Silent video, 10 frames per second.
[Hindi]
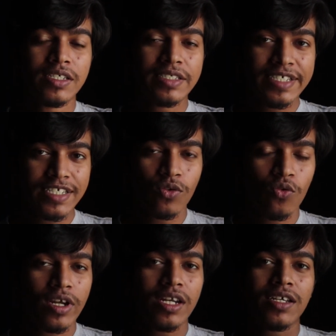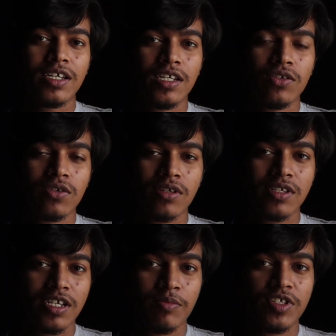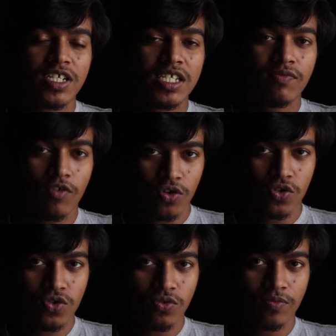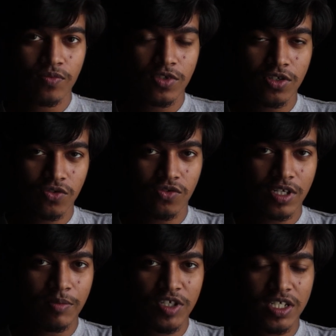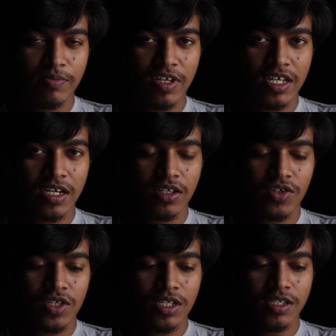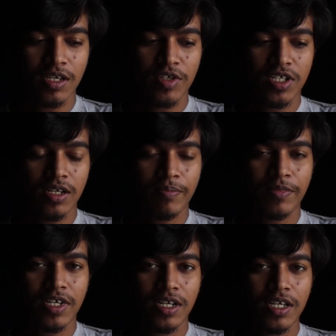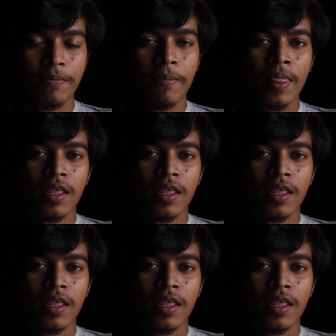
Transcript: डिड वेल इन योर सब्जेक्टिव ऑल्सो सो सब्जेक्टिव के लिए क्या करना चाहिए सब्जेक्टिव के लिए